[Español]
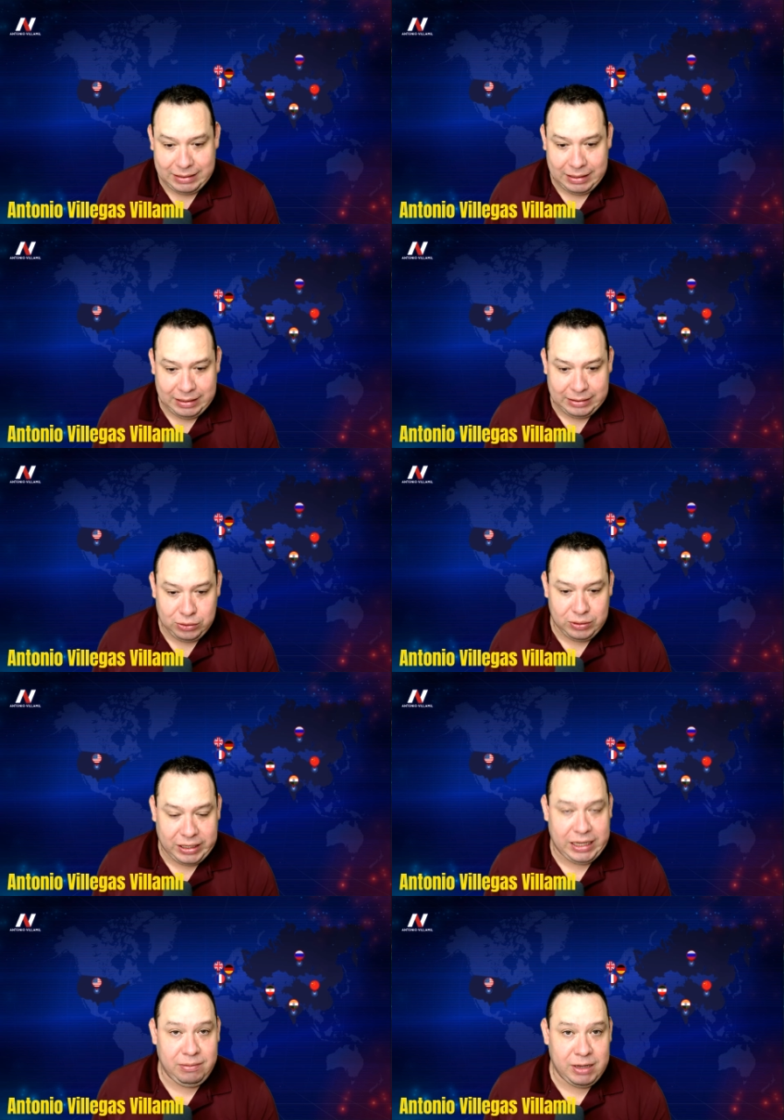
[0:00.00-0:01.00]
Eh, John
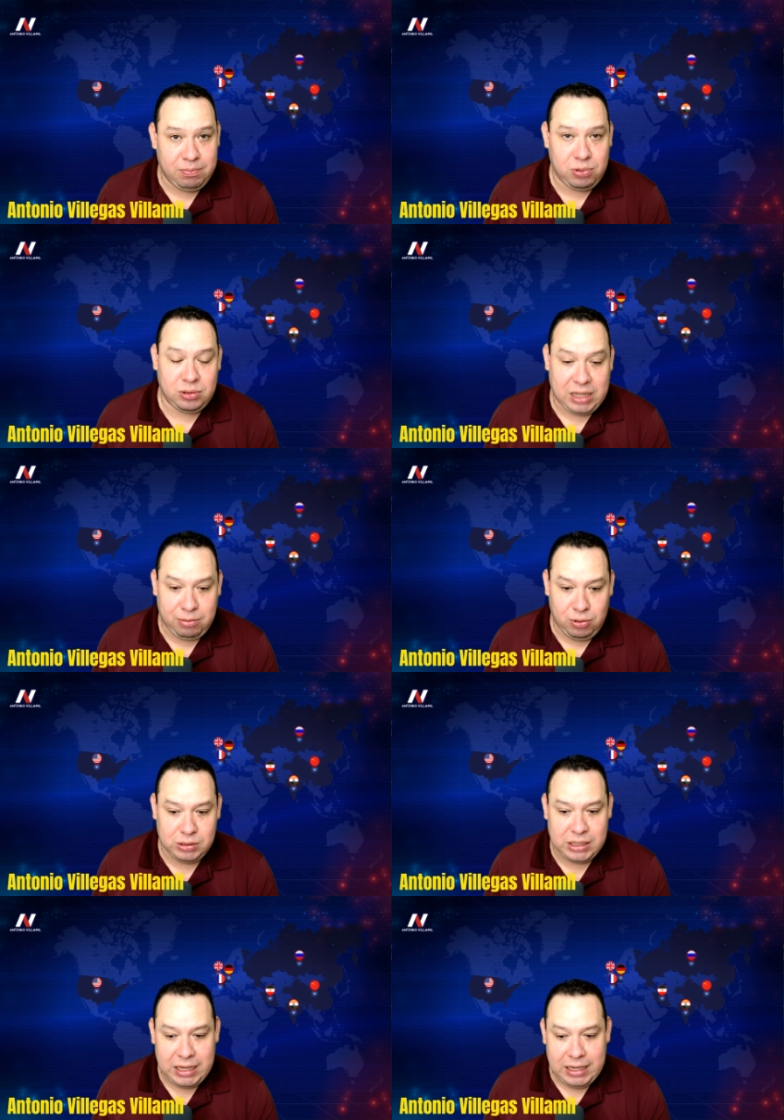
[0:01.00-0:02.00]
Kirby, el portavoz